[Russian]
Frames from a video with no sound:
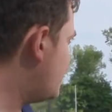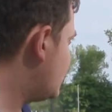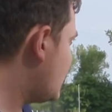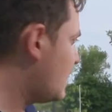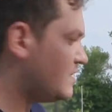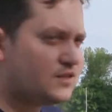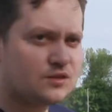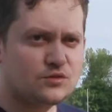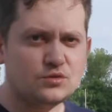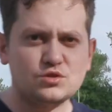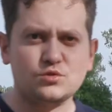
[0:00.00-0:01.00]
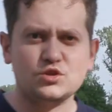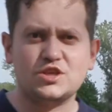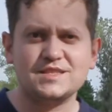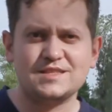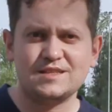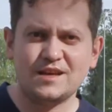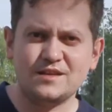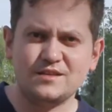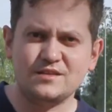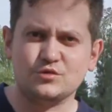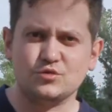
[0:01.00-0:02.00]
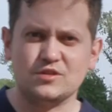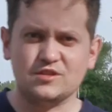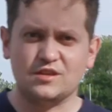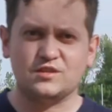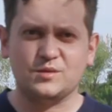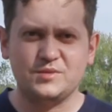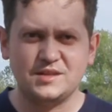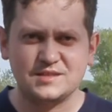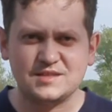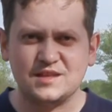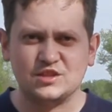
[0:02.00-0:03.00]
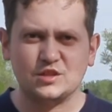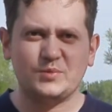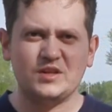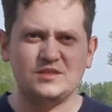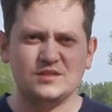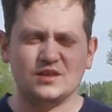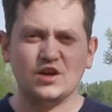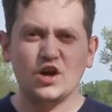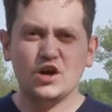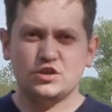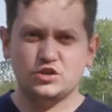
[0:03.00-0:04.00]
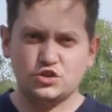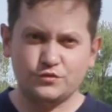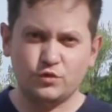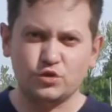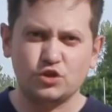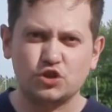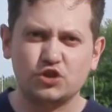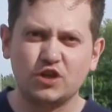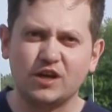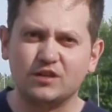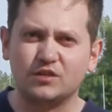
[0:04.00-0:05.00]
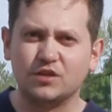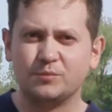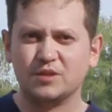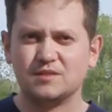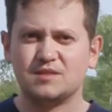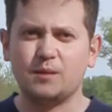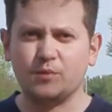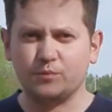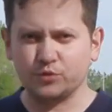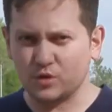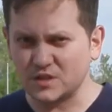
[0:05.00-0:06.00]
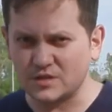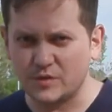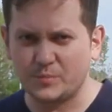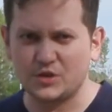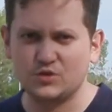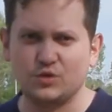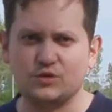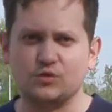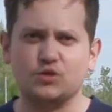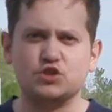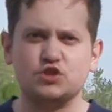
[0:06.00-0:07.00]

пенальти. Но с точки зрения турнирной таблицы этот поединок ничего не решает. Мелсами бронзовый призер, ну а